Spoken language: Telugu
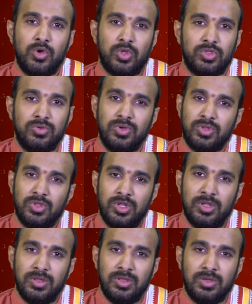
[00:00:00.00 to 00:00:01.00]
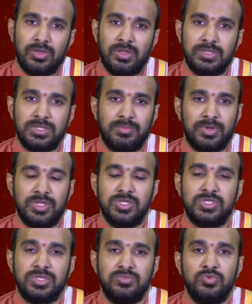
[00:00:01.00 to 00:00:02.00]
కొత్త వ్యక్తుల్ని
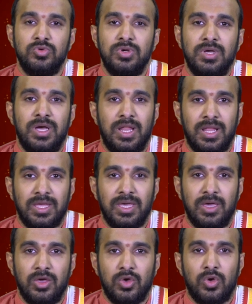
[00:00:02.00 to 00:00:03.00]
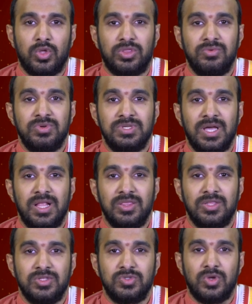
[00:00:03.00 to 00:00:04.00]
సంప్రదించడము అలాగే కొత్త
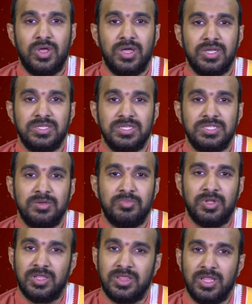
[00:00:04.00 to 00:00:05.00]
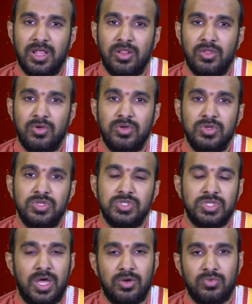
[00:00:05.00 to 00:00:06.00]
విషయాలను తెలుసుకోవడానికి చేసే ప్రయత్నాల్లో
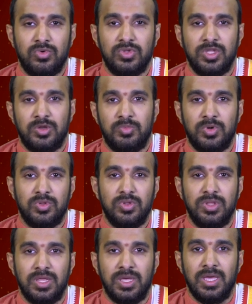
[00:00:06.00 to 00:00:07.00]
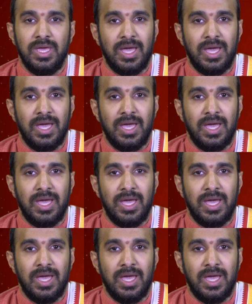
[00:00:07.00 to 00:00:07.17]
సానుకూలత ఏర్పడుతుంది